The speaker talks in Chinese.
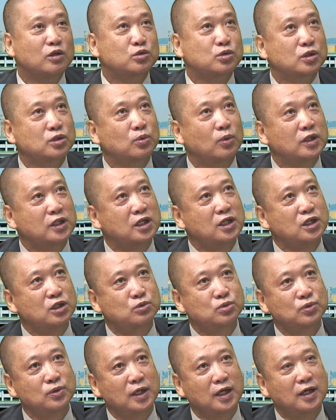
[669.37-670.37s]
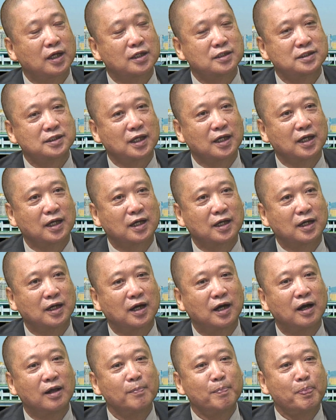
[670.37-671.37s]
所以我提出一个这
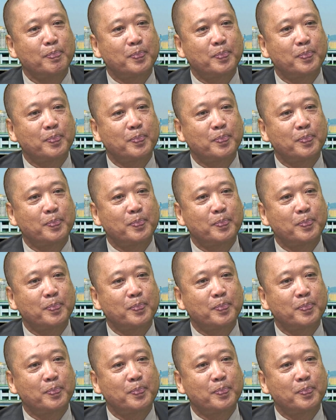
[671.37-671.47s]
个